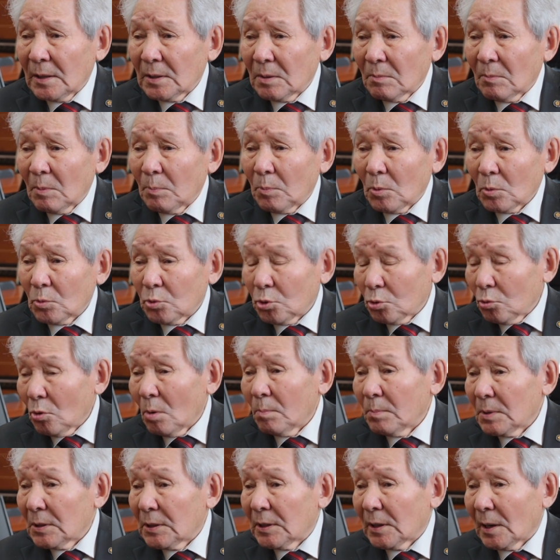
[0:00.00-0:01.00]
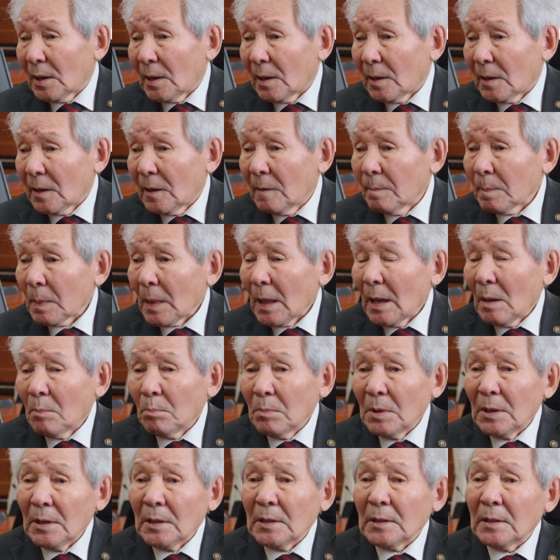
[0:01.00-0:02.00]
этим. Что мы делали?
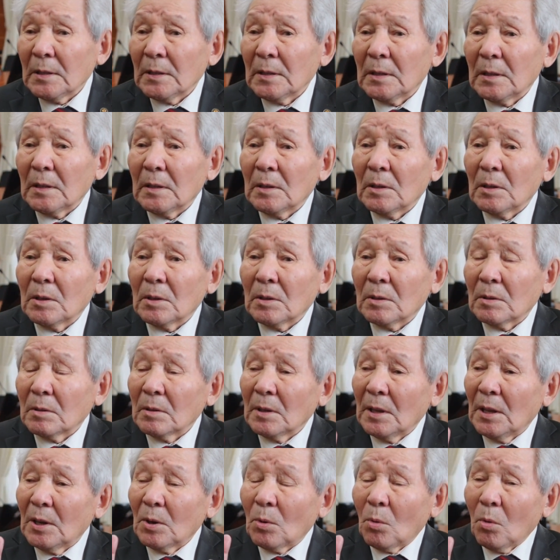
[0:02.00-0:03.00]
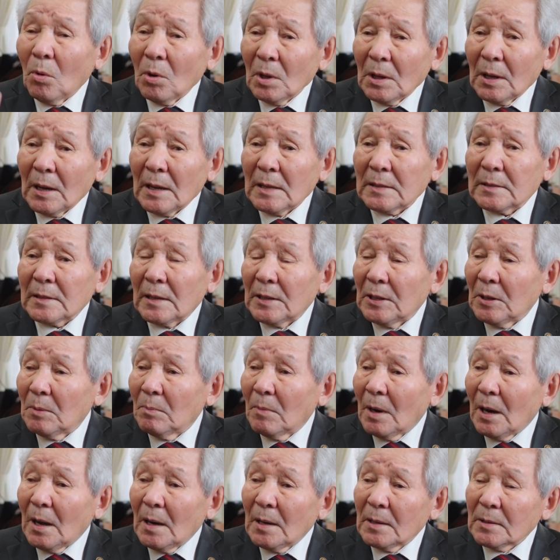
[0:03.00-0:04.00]
Мы Экологи
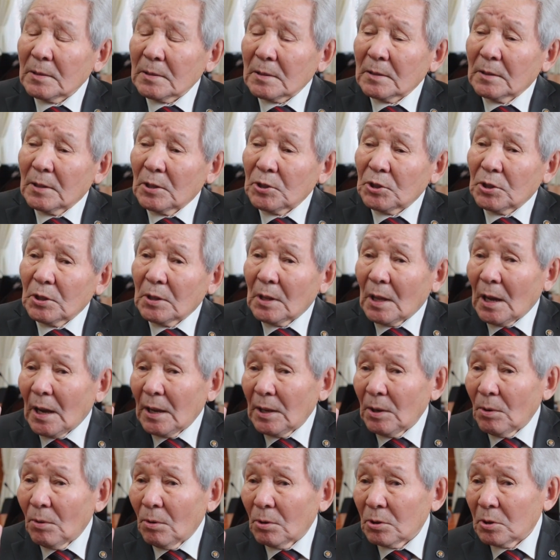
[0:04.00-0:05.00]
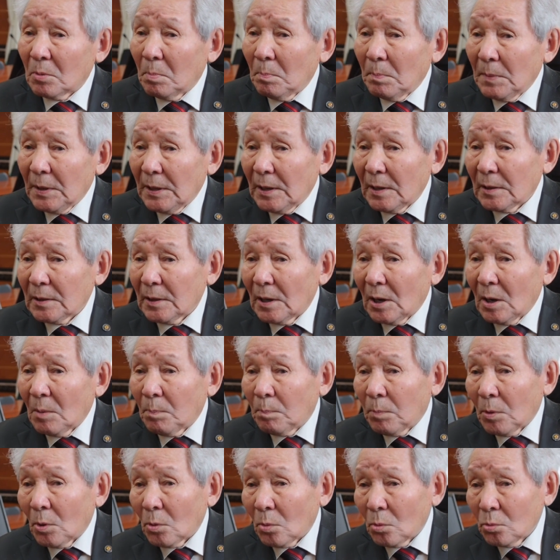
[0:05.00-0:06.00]
занимались, начиная от мирного
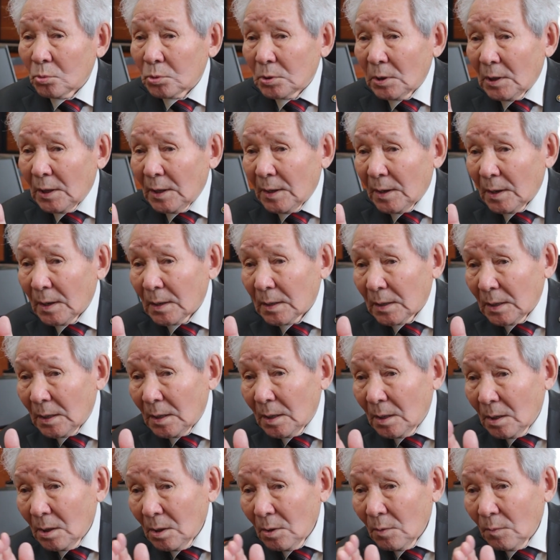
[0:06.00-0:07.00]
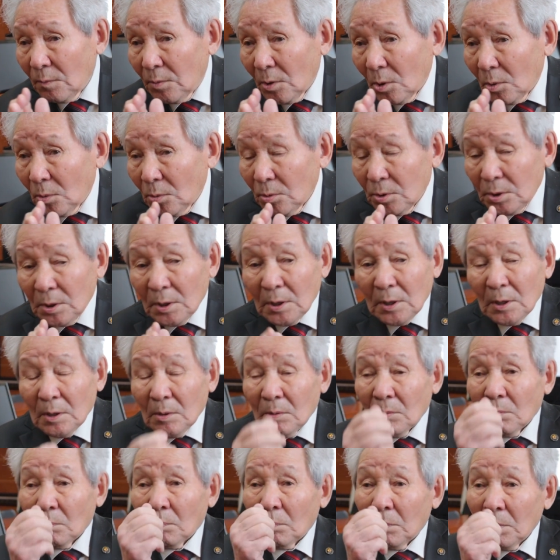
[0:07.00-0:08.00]
по русле реки Вилюй,
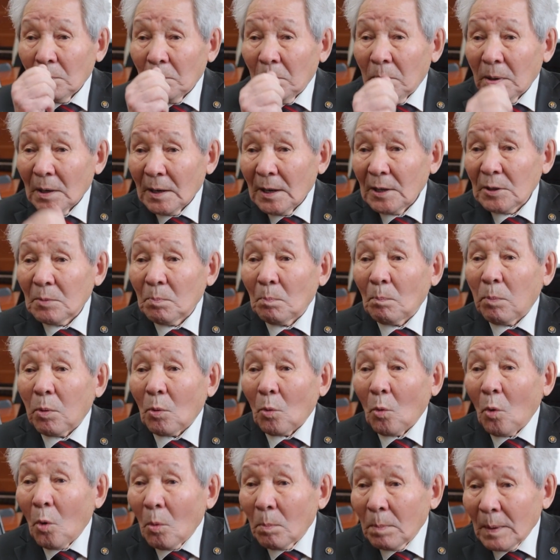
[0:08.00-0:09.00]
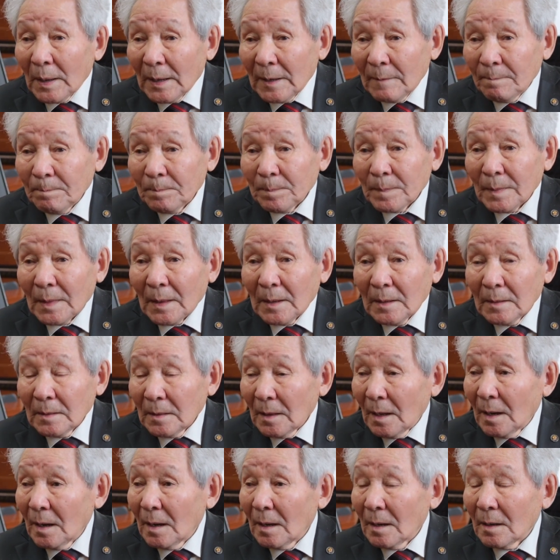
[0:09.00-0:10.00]
брать пробы
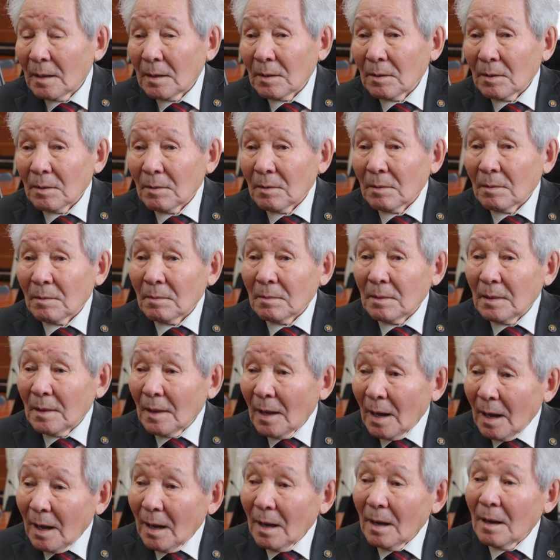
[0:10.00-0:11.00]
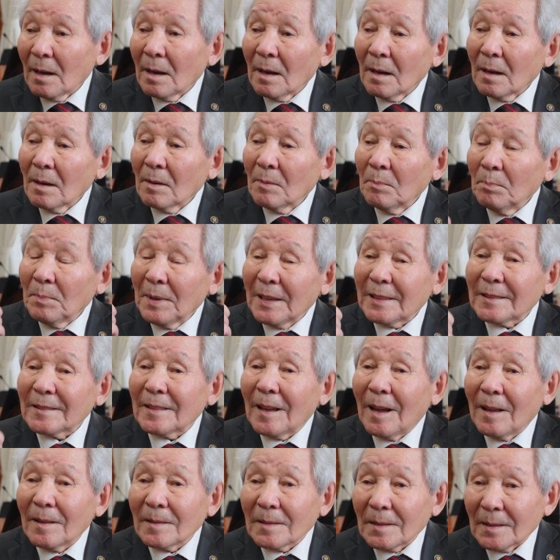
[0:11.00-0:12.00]
на, э, на
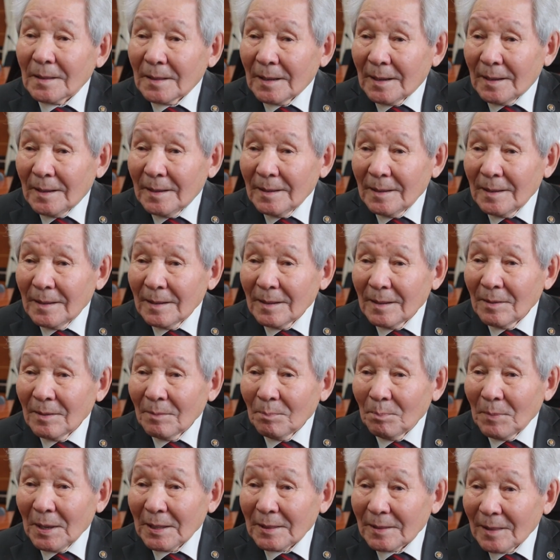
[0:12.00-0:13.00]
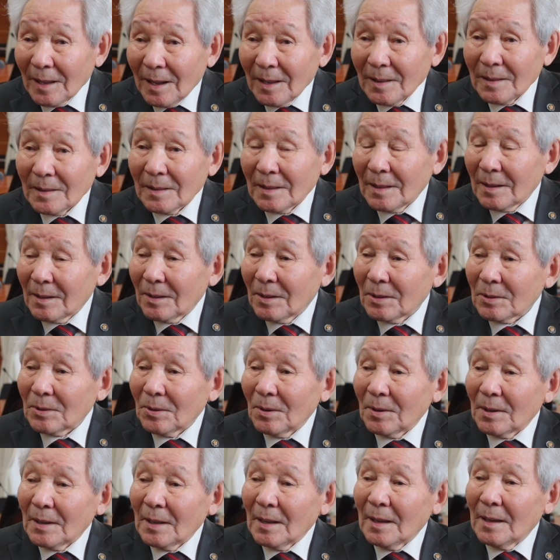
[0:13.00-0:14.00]
металлы, металлы,
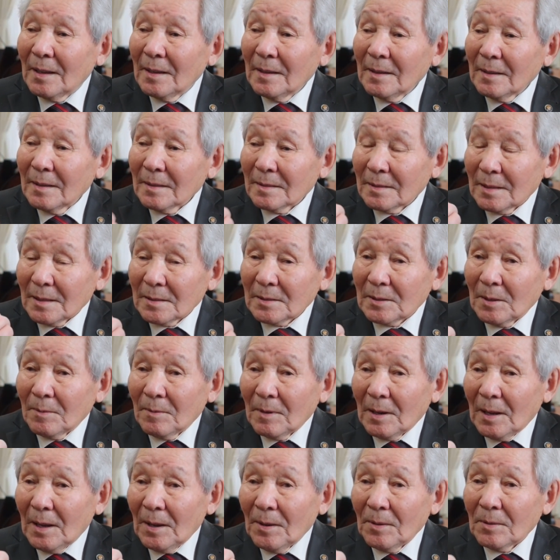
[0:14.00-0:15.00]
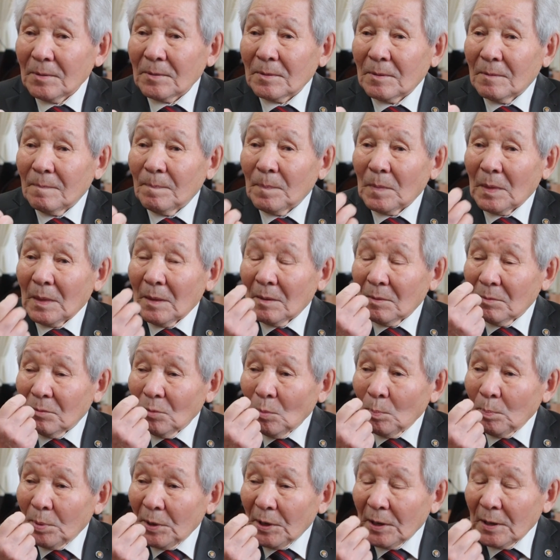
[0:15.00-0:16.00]
которые составляют,
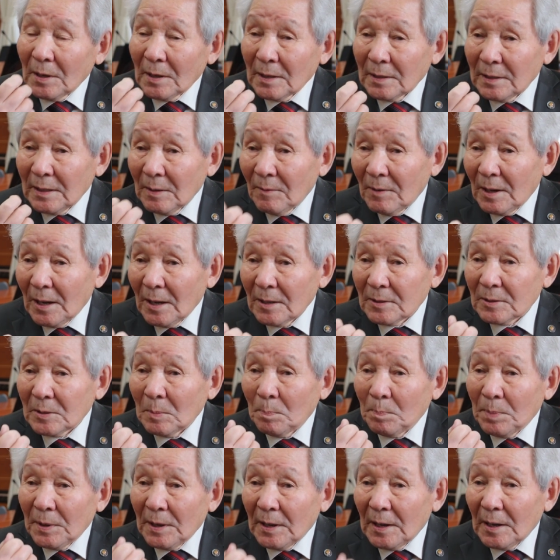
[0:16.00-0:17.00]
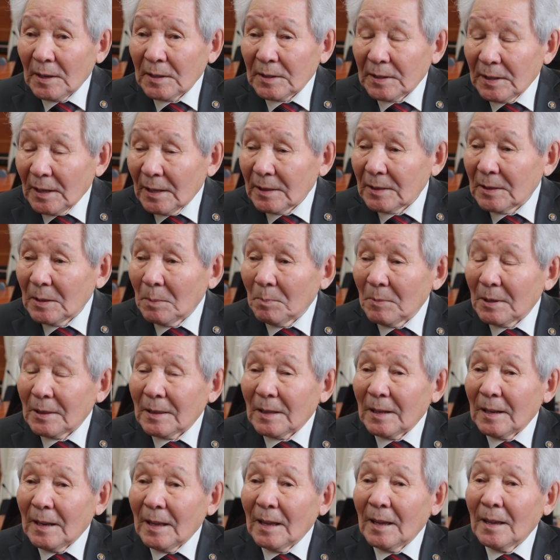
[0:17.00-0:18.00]
ну, пере, являются приоритетными
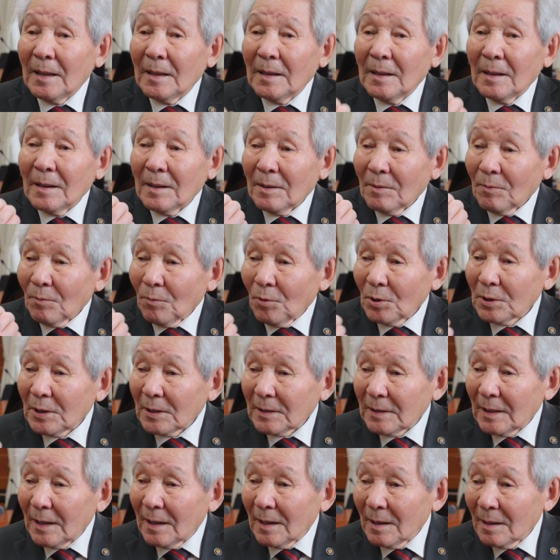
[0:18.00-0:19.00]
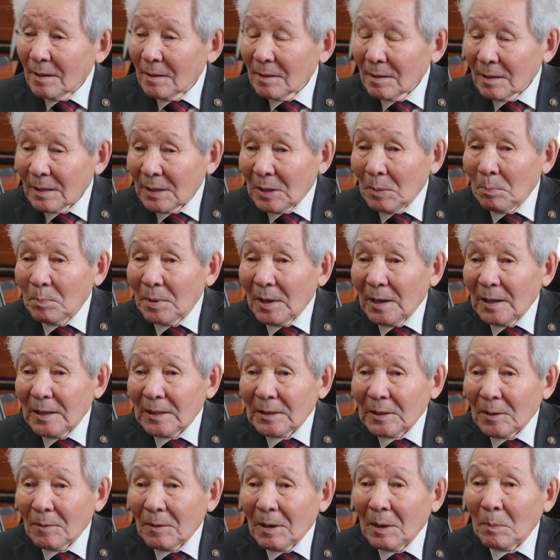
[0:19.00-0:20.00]
для вот этого
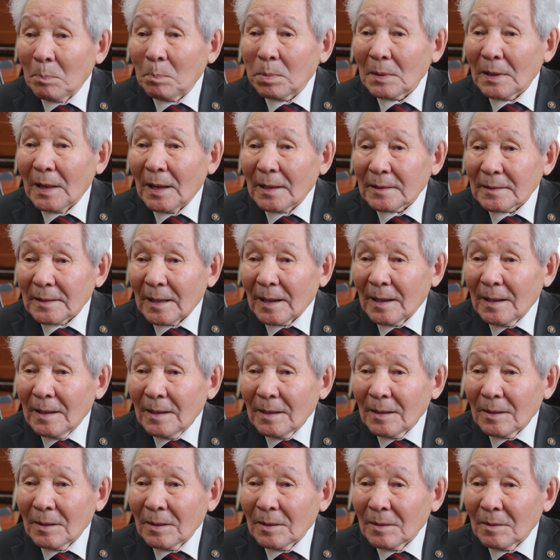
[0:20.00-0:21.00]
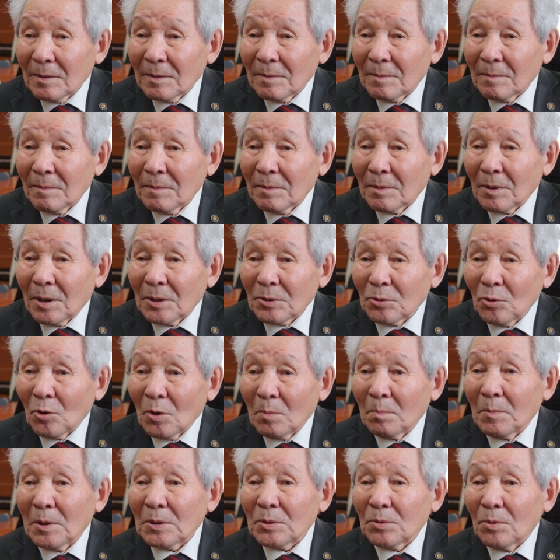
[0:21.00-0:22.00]
кимбрилитового плата, э, к
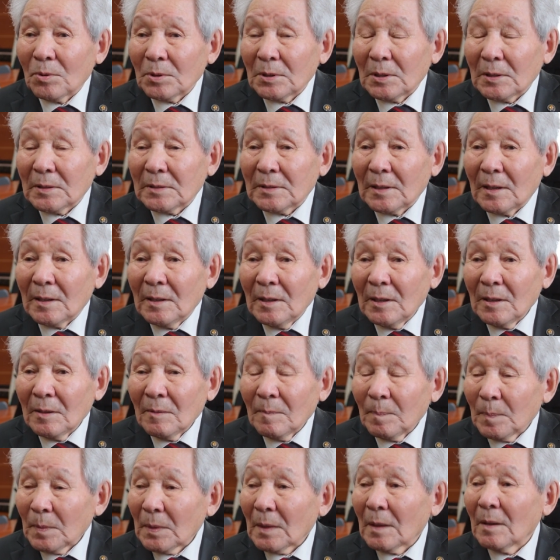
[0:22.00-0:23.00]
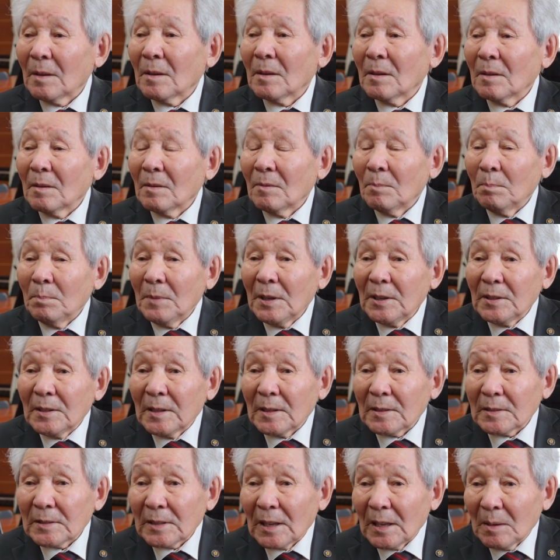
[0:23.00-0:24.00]
которому относятся
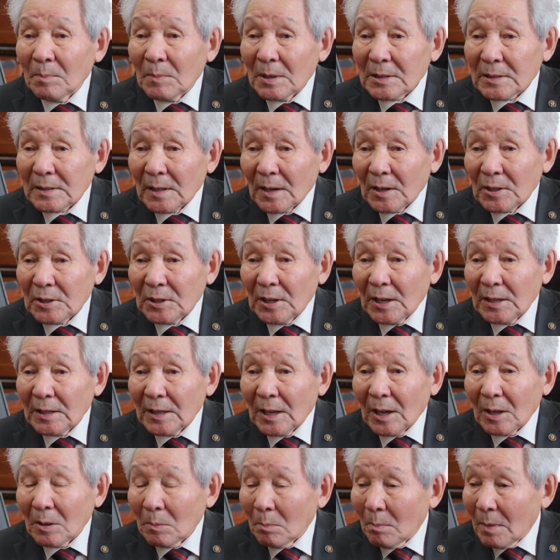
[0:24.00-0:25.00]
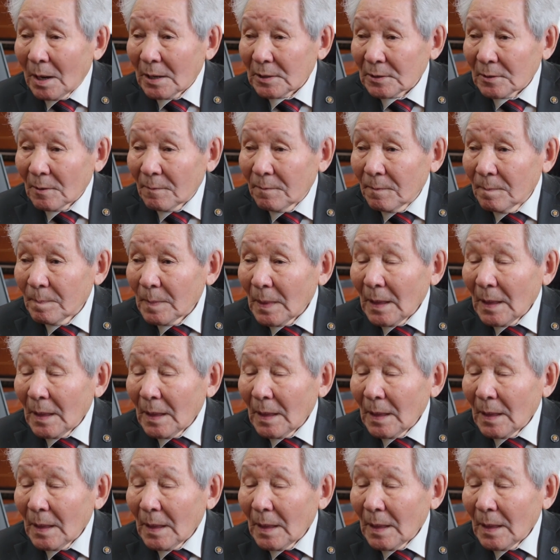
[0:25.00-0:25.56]
мирдинские э, месторождения алмазов.